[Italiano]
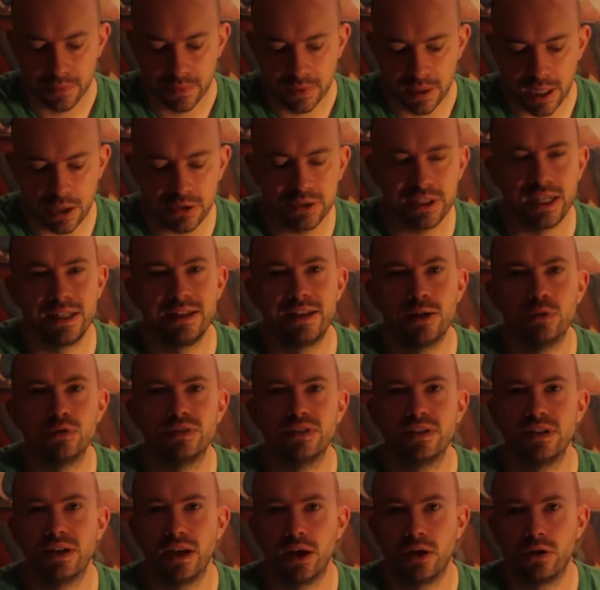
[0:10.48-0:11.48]
Che cos'è
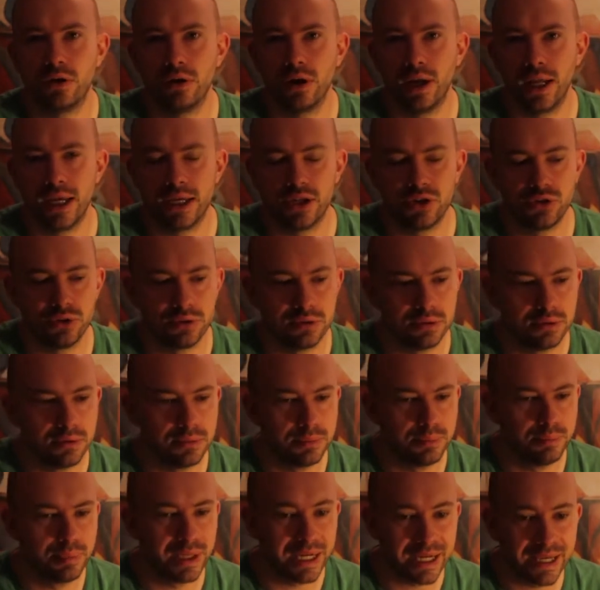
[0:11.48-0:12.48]
Deustica Connection?
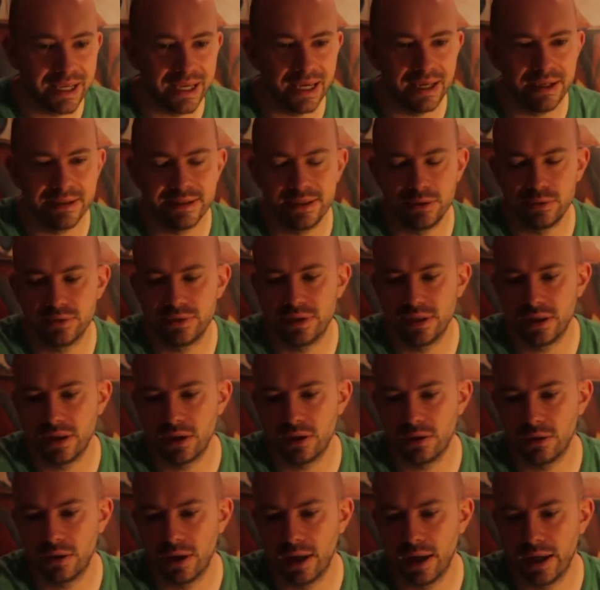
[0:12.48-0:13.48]
Perché Deustica
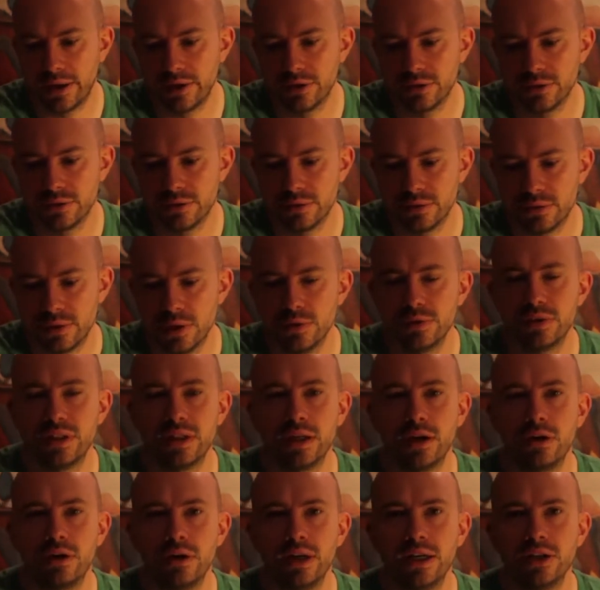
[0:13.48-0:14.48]
Connection?
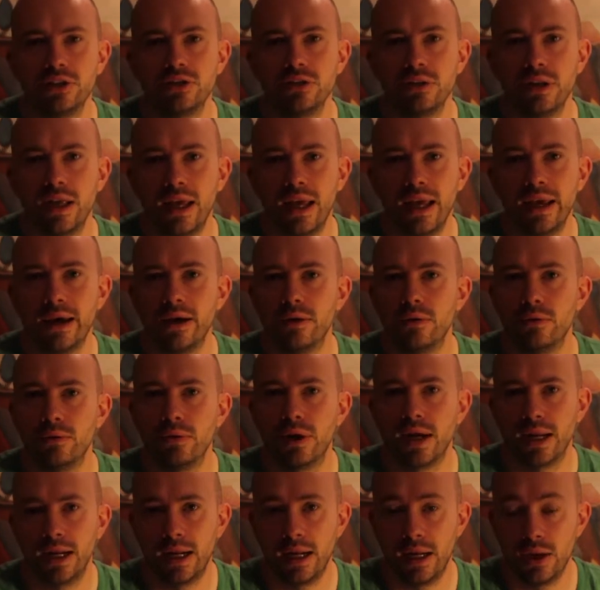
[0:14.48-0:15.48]
Deustica Connection è un
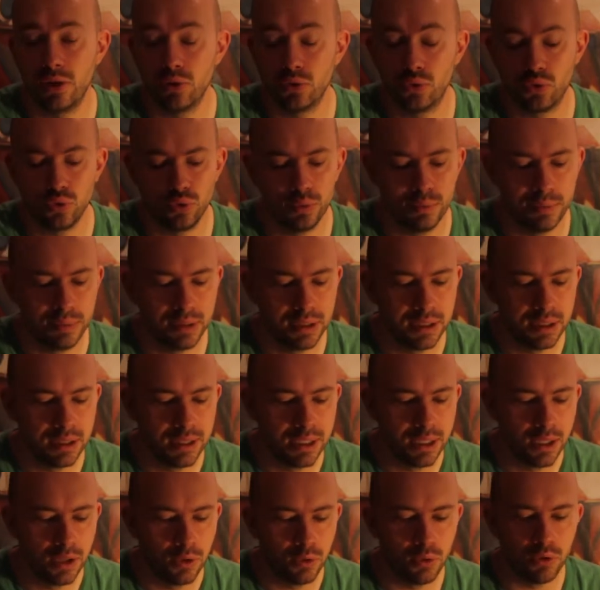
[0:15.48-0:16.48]
canale YouTube,
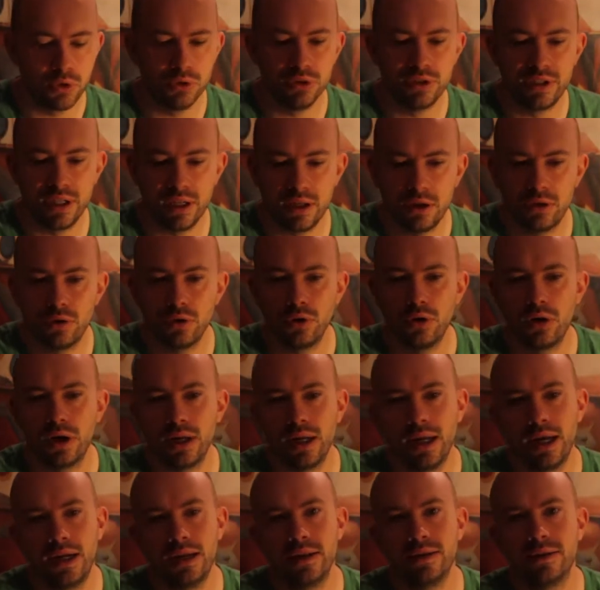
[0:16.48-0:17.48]
un
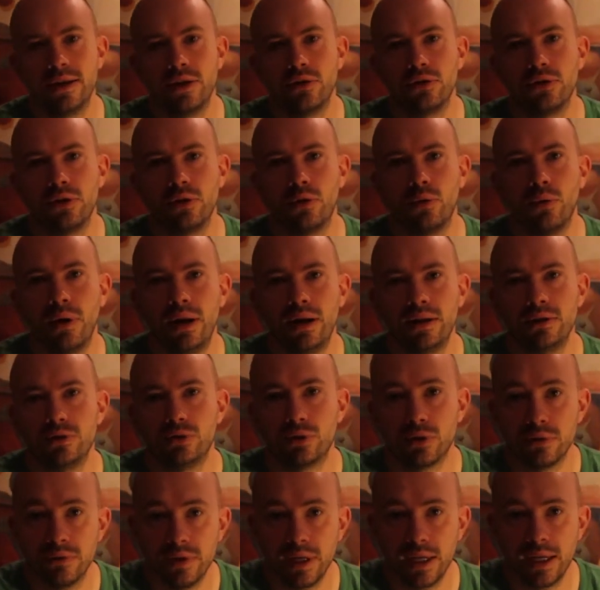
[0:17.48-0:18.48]
contenitore all'interno del quale
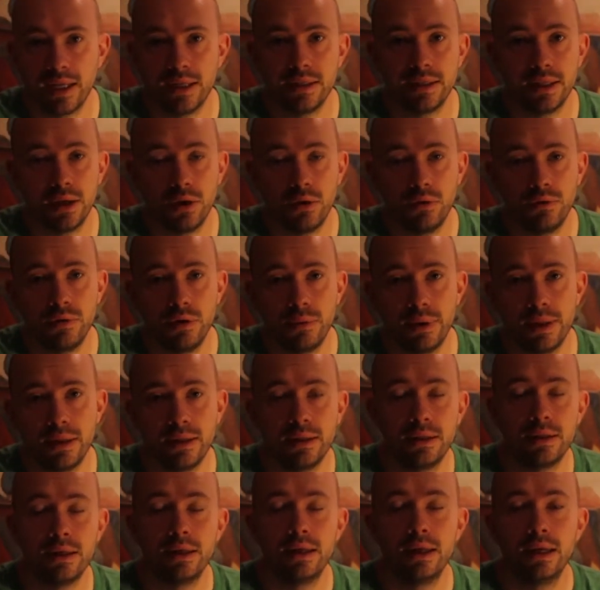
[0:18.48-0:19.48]
troverete
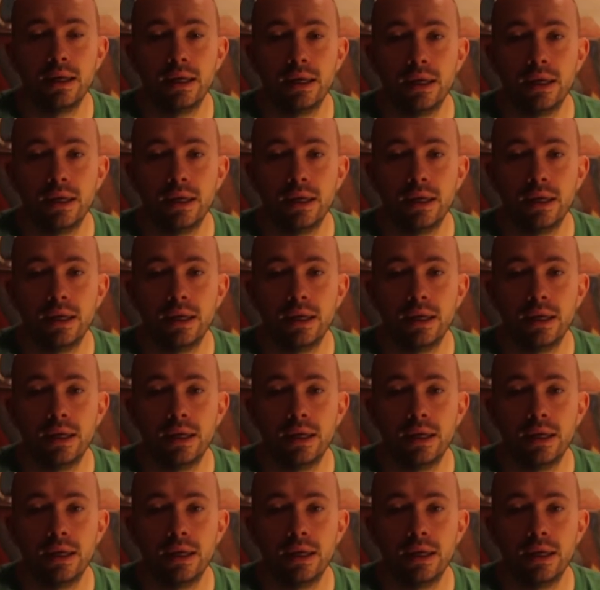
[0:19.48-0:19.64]
ovviamente